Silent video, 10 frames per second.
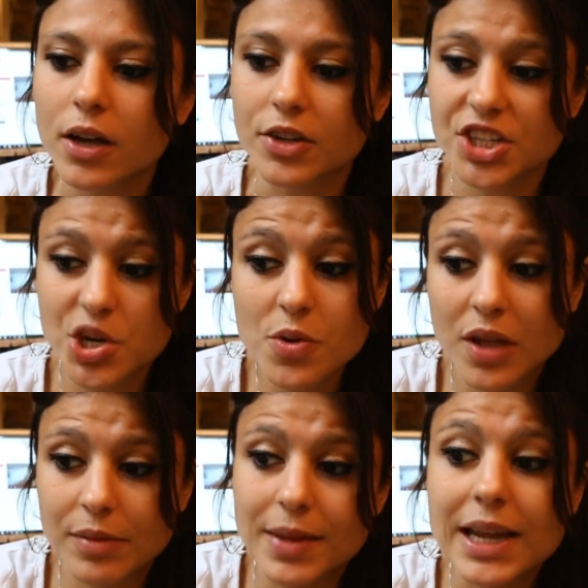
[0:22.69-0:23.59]
euh, j'ai eu
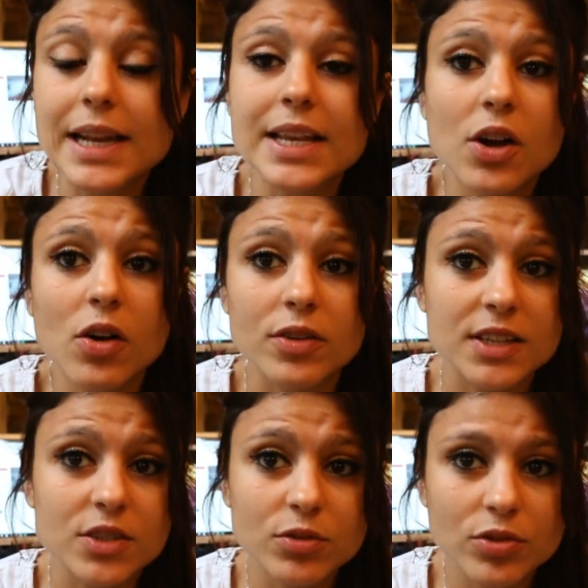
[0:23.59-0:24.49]
un de mes clients en
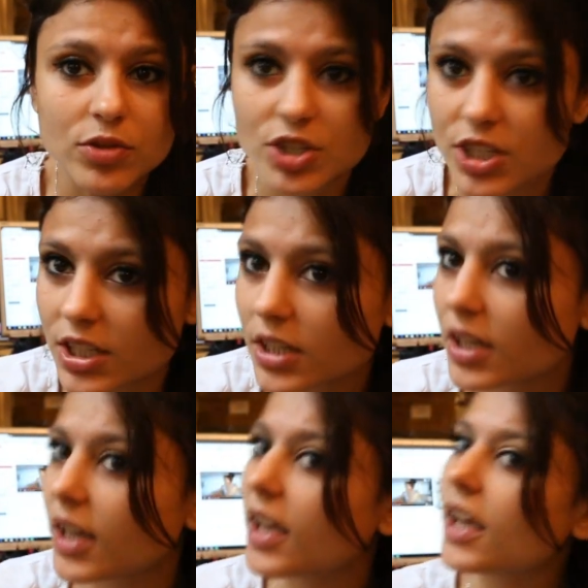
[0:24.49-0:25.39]
session de coaching
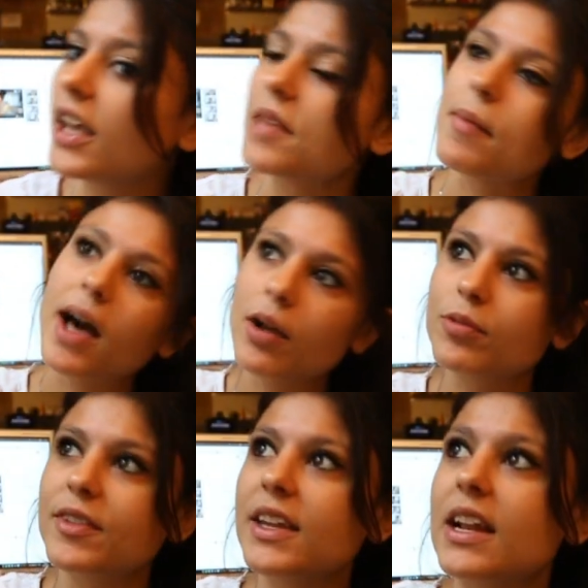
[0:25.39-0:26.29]
et il m'a
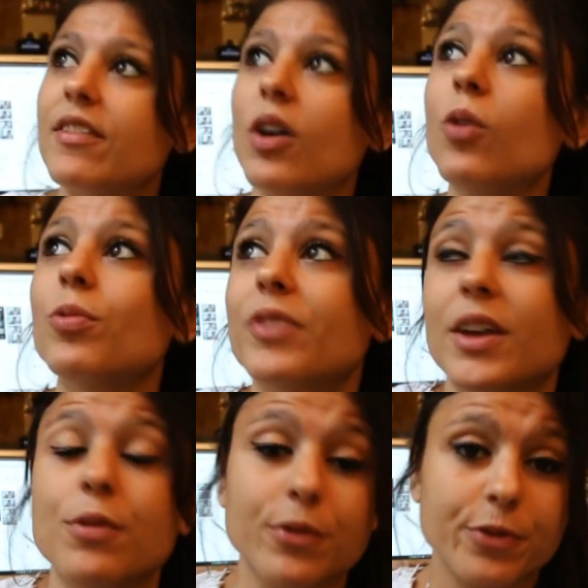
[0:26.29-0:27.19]
raconté qu'il avait
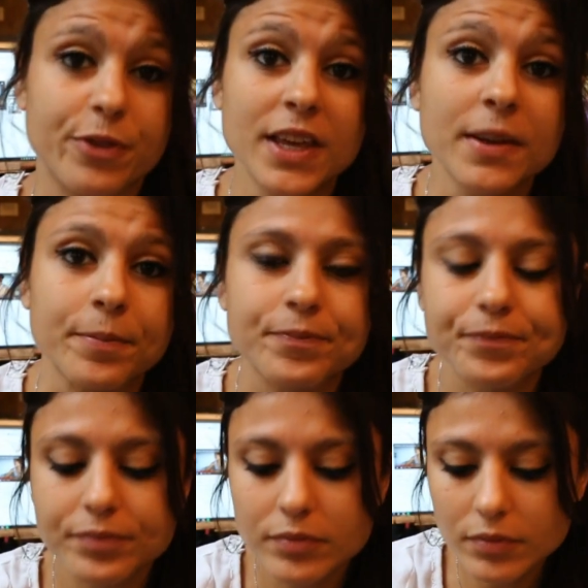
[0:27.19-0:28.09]
rencontré une fille
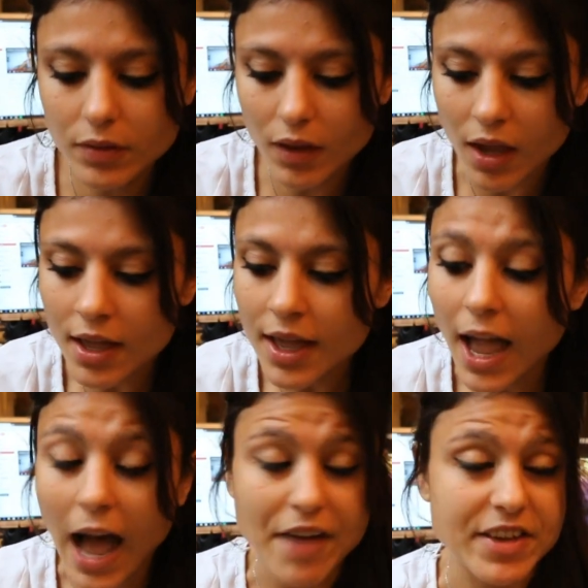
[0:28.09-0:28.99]

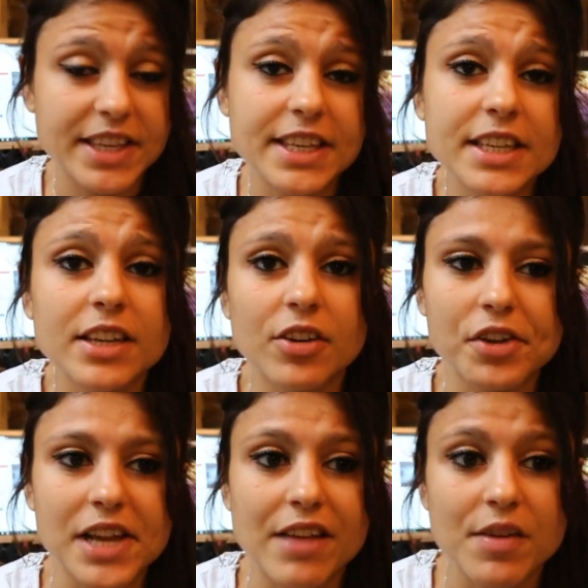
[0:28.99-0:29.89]
avec qui
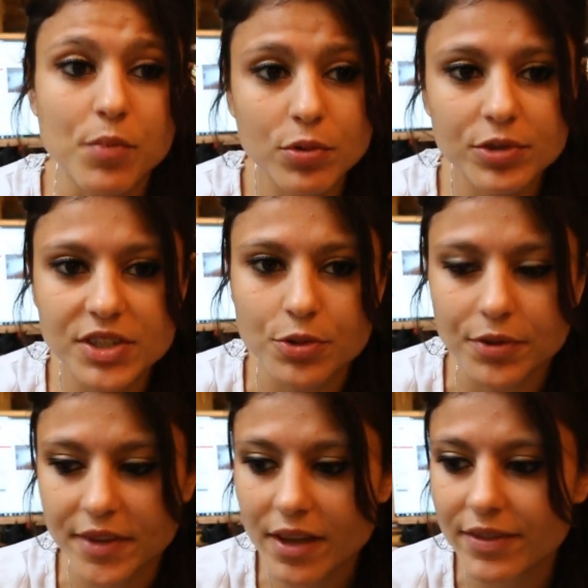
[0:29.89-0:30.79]
il avait beaucoup
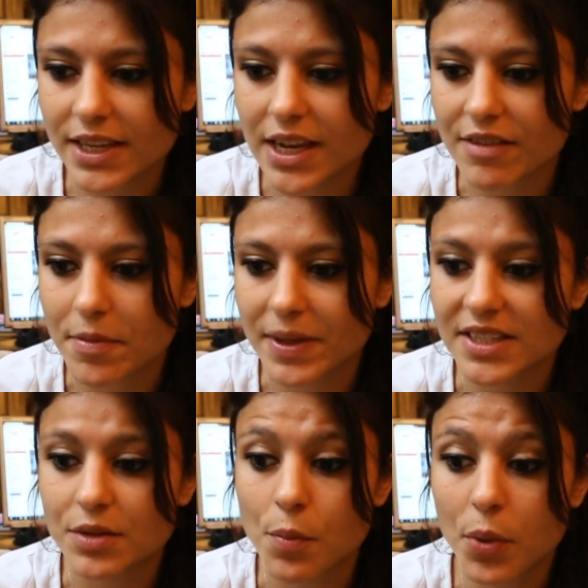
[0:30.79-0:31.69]
discuté, avec qui il avait
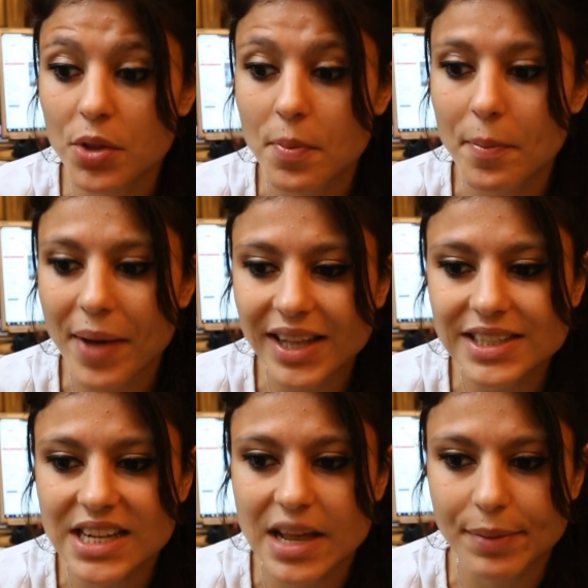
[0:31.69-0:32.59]
passé une bonne
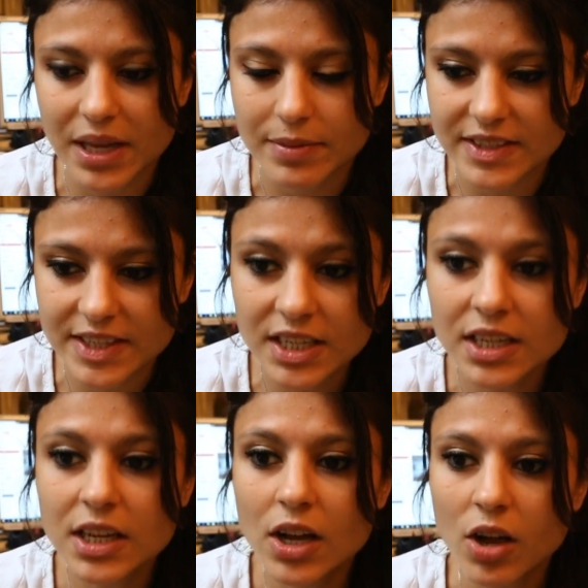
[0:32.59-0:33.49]
partie de l'après-midi.
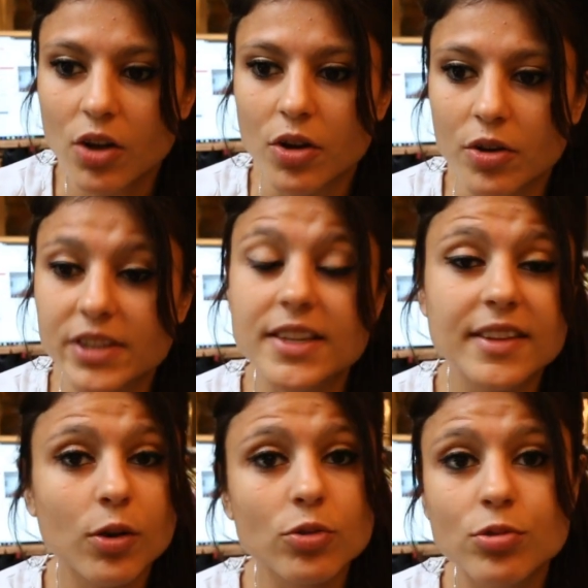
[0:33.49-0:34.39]
il
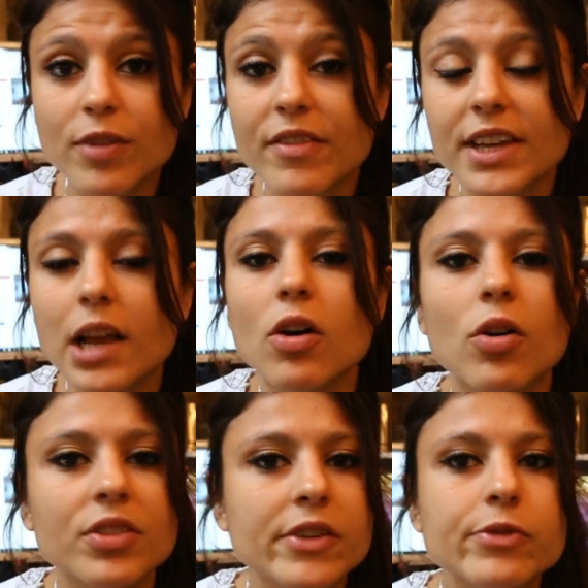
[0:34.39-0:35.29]
s'était retrouvé avec elle en
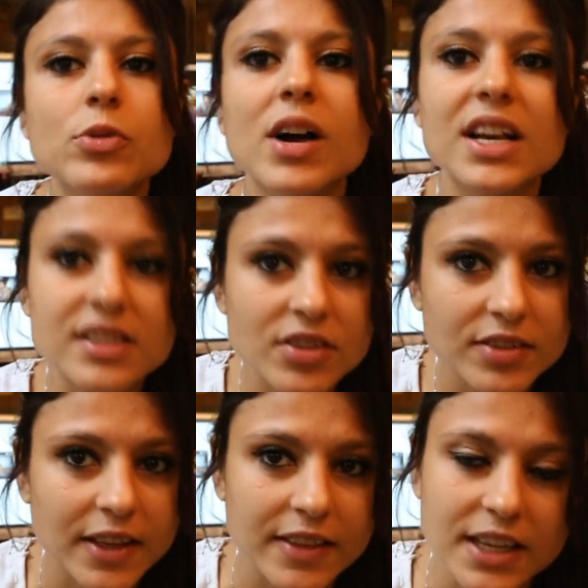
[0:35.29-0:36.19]
rendez-vous
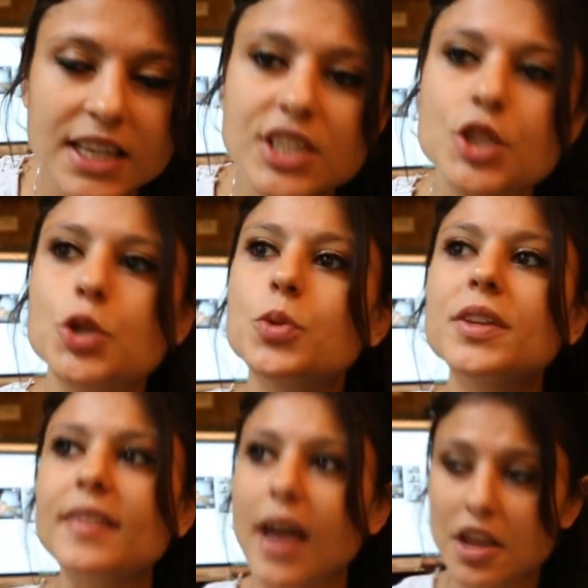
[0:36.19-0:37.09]
instantané
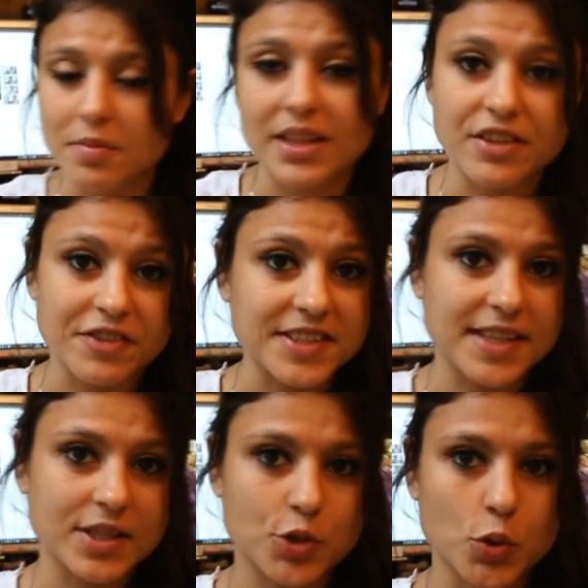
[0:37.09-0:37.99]
suite à une
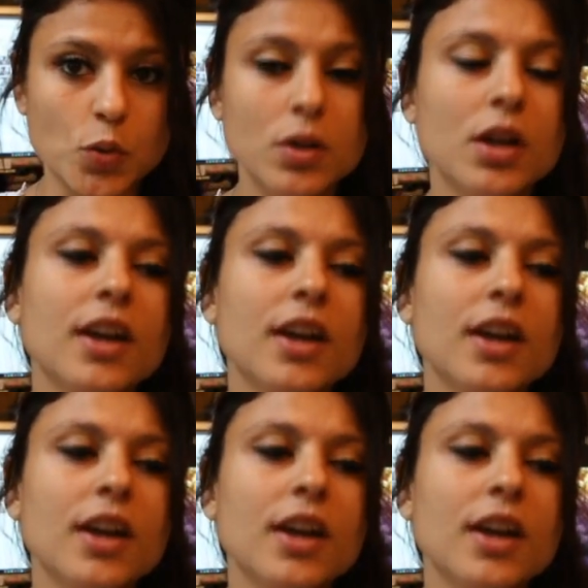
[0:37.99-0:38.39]
manifestation.